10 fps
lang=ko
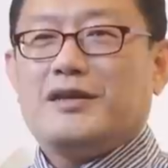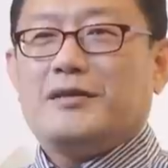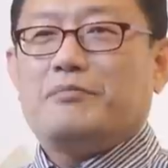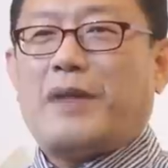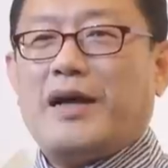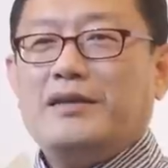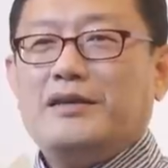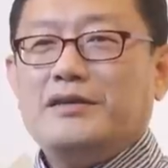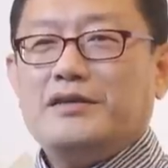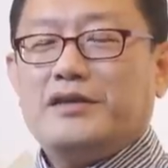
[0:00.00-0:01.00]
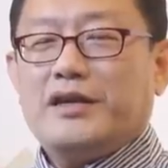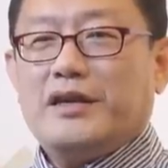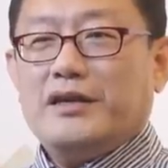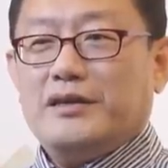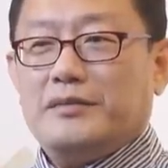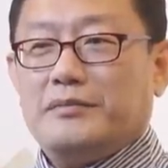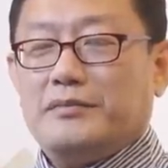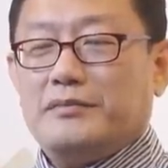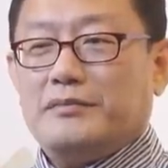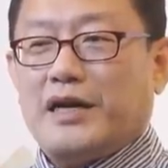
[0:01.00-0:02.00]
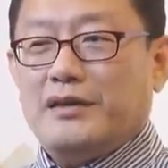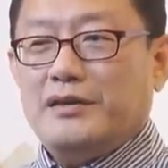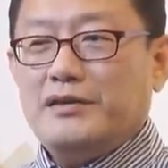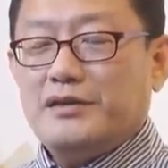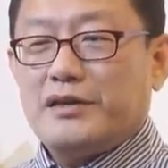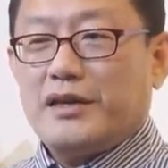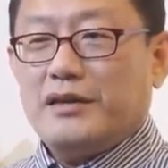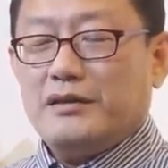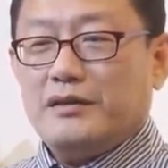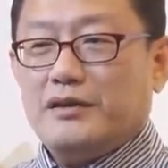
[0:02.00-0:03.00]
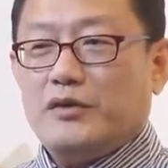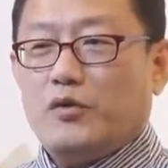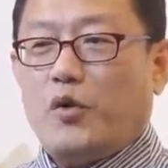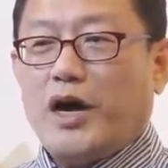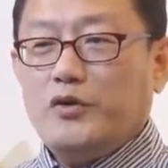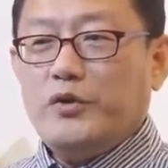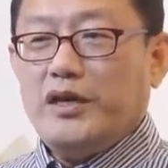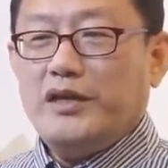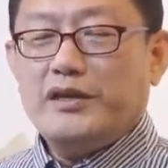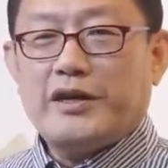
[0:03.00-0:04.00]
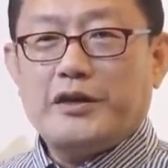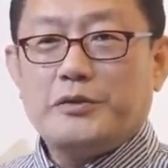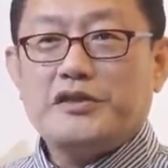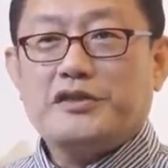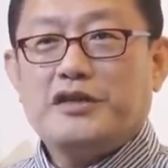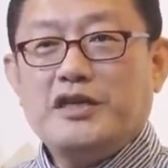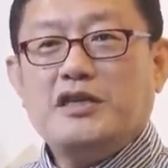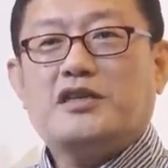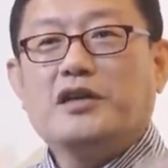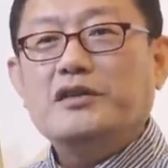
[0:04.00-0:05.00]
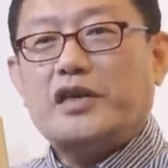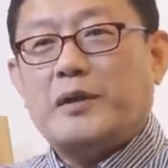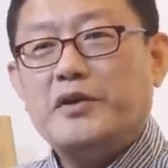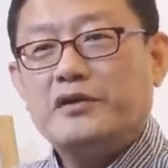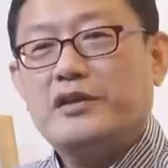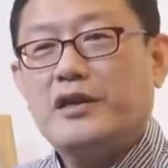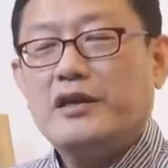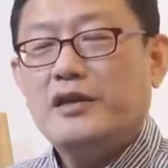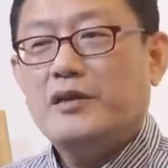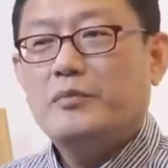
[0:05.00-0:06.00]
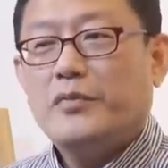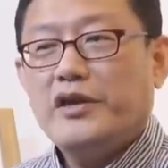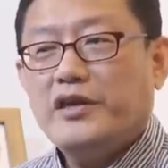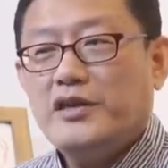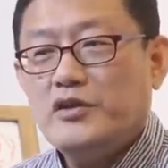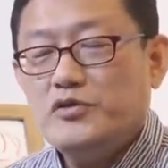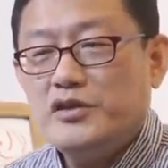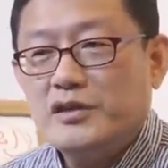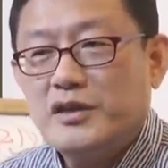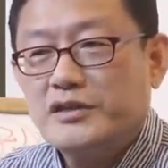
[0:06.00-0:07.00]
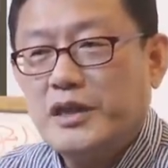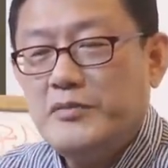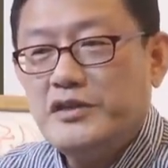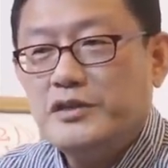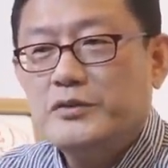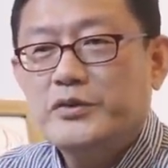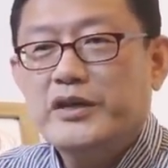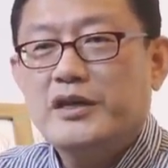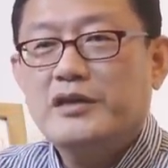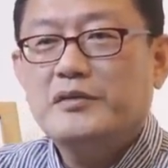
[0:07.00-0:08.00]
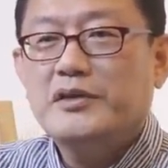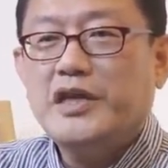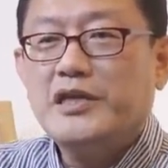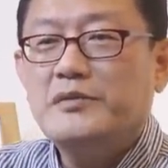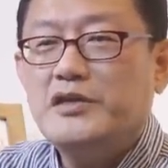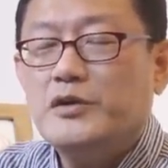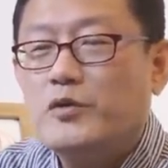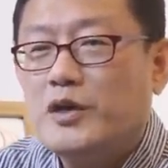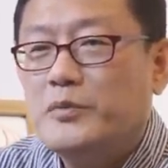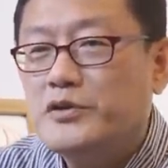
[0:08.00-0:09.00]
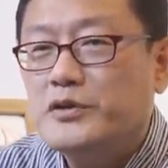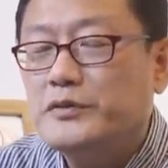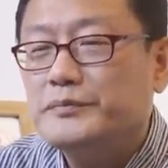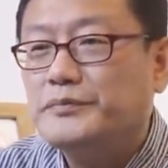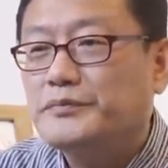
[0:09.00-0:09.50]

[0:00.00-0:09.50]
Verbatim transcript: 만년 전에 만년 전에 환웅이 내려오셔서 이 전 개벽 때 얘기해 주신 게 3일 신고인데 3일 신고가 뭐죠?